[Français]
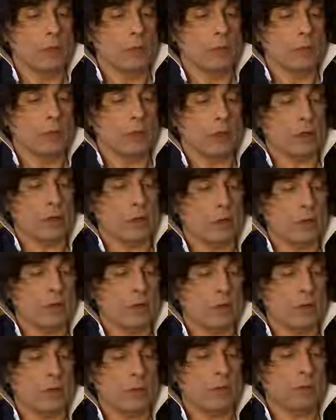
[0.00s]
peuvent là comme
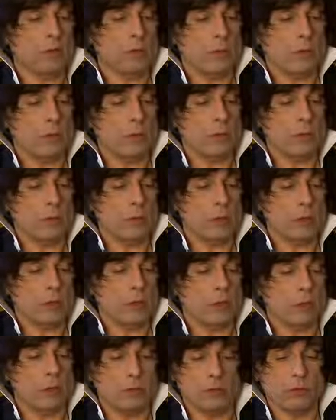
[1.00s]
ça avec trois bagnoles à
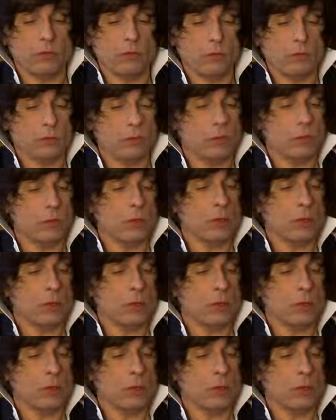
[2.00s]
la maison.